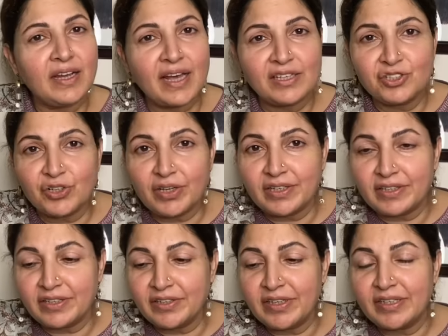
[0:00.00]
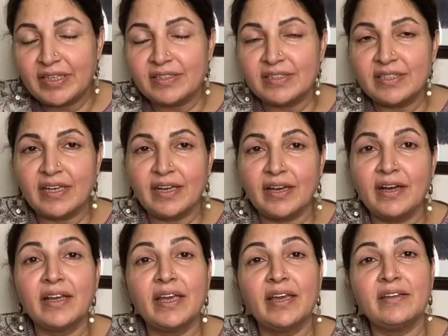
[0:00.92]
नेचुरल इंग्रेडिएंट्स हैं
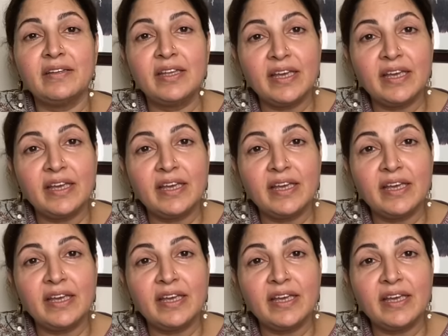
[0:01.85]
अगेन